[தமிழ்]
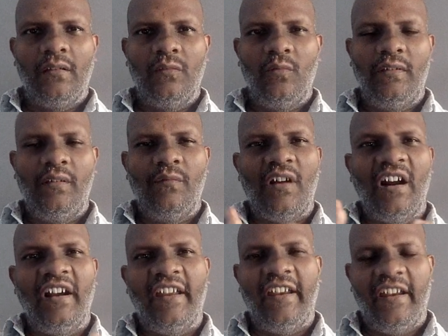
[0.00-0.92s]
குருஜி
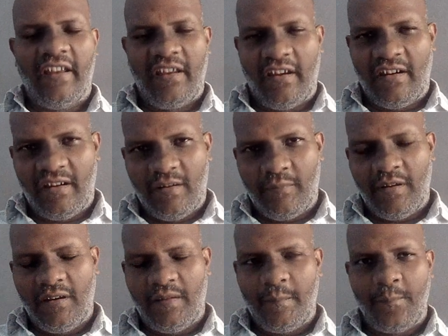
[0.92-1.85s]
வாழ்க்கைனா என்ன
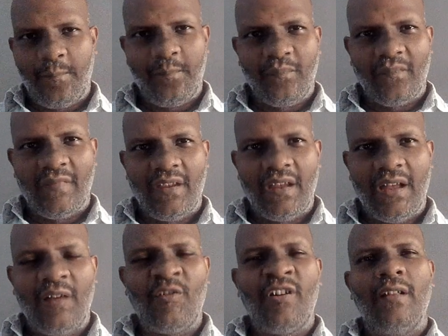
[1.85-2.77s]
அப்படின்னு
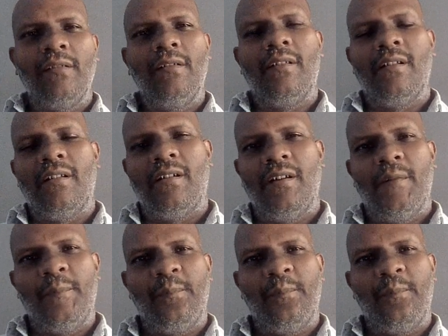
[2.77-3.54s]
அவர் என்ன சொல்கிறாருன்னா